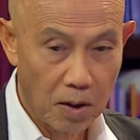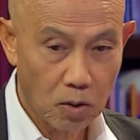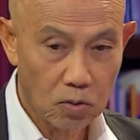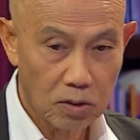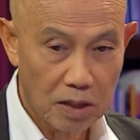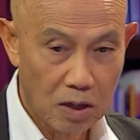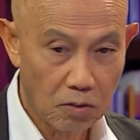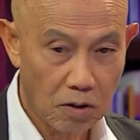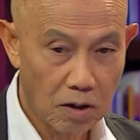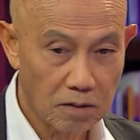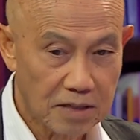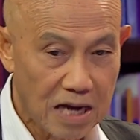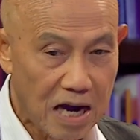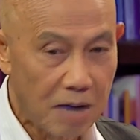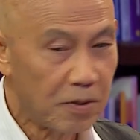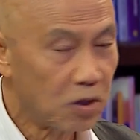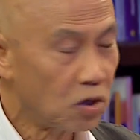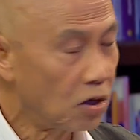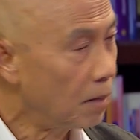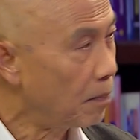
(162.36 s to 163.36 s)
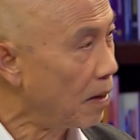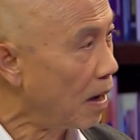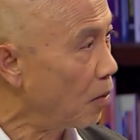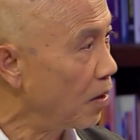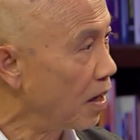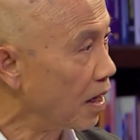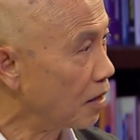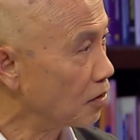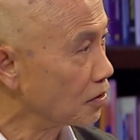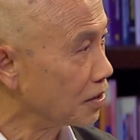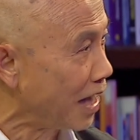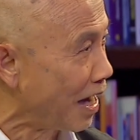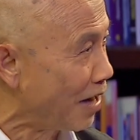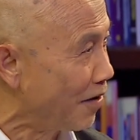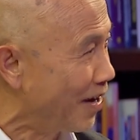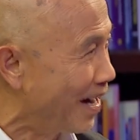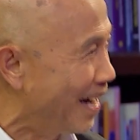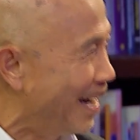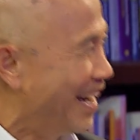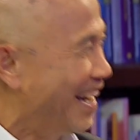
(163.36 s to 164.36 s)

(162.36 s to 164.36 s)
ก็บอกคุณเอารองเท้าไปด้วยเปล่าเวลาเข้าแถว